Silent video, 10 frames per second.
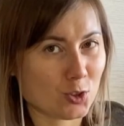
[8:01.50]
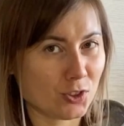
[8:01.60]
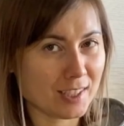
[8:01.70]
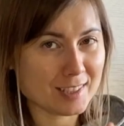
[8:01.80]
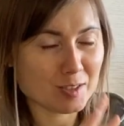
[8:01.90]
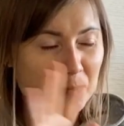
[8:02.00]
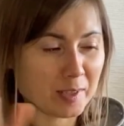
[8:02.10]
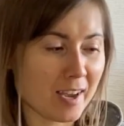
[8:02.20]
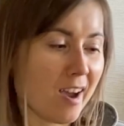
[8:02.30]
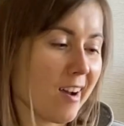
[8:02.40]
что если
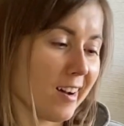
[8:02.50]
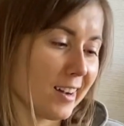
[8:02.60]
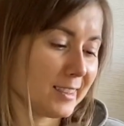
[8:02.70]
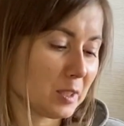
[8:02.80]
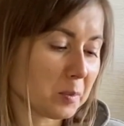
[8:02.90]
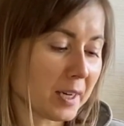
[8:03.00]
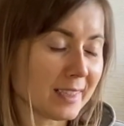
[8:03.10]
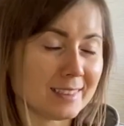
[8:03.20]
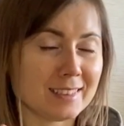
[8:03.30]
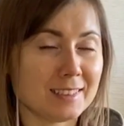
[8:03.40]
бы а,
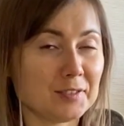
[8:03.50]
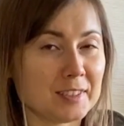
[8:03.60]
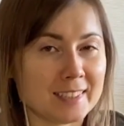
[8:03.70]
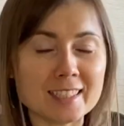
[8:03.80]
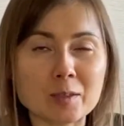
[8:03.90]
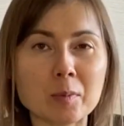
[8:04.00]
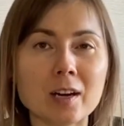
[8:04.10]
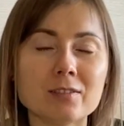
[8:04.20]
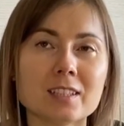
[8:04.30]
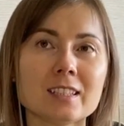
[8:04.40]
забрать все
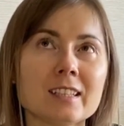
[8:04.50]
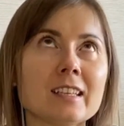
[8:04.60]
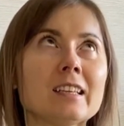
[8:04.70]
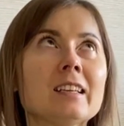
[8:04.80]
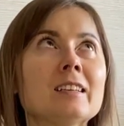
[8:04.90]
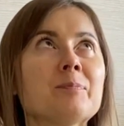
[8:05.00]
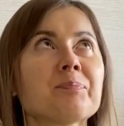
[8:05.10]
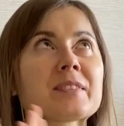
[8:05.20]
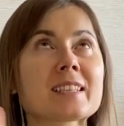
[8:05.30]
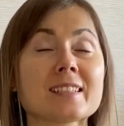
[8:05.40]
добавки и
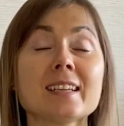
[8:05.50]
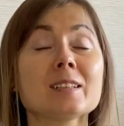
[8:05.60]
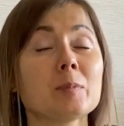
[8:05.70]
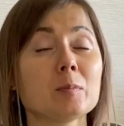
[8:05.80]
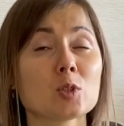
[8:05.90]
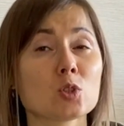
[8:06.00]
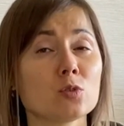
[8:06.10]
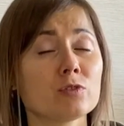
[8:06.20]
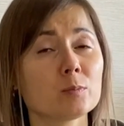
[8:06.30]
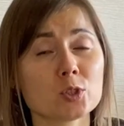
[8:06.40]
сказать, например,
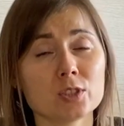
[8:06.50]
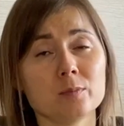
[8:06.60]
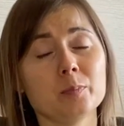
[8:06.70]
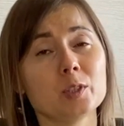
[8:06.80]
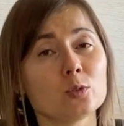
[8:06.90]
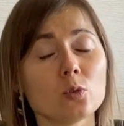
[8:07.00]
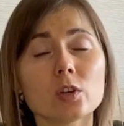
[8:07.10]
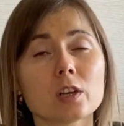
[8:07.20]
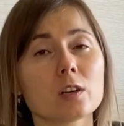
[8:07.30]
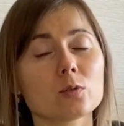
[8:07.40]
что вы можете пить
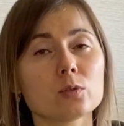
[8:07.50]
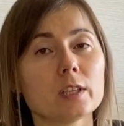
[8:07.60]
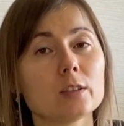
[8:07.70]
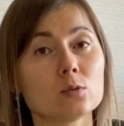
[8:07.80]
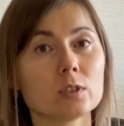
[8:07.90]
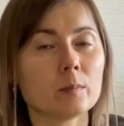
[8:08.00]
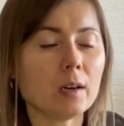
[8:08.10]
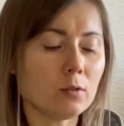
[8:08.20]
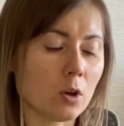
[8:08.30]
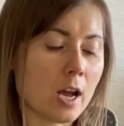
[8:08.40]
только какую-то одну
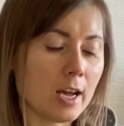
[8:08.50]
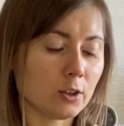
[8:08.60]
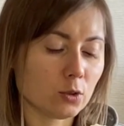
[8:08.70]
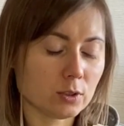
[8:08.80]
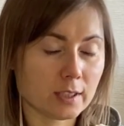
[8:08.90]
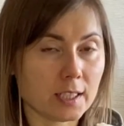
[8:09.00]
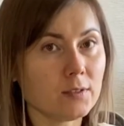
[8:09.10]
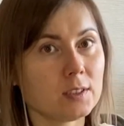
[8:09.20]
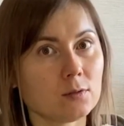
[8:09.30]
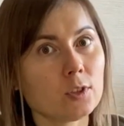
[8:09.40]
добавку, то,
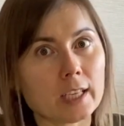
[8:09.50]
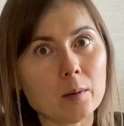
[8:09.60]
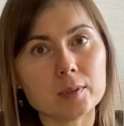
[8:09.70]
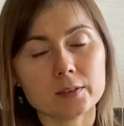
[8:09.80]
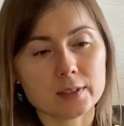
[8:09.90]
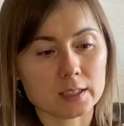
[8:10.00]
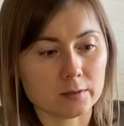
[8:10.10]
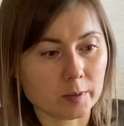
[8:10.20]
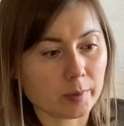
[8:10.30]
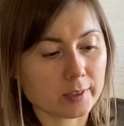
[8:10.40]
скорее всего, я бы, наверное,
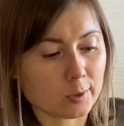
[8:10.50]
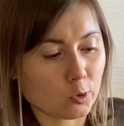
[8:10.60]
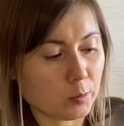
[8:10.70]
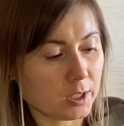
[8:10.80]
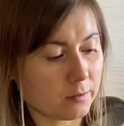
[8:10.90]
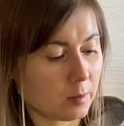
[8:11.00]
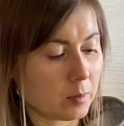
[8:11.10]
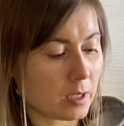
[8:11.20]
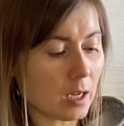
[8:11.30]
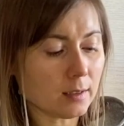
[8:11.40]
выбрала гуминовый
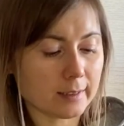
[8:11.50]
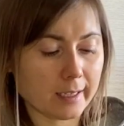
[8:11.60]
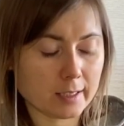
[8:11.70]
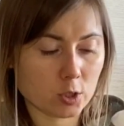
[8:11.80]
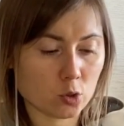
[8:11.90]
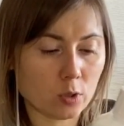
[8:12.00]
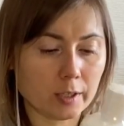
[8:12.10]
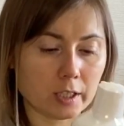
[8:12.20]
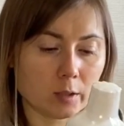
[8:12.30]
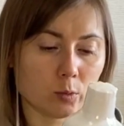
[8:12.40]
минерал, такая
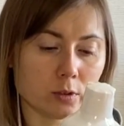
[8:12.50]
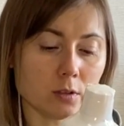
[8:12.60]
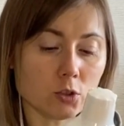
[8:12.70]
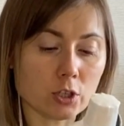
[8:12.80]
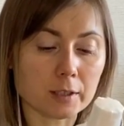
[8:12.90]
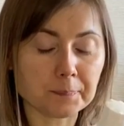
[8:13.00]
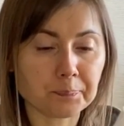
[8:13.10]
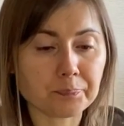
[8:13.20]
тяжеленькая бутылочка.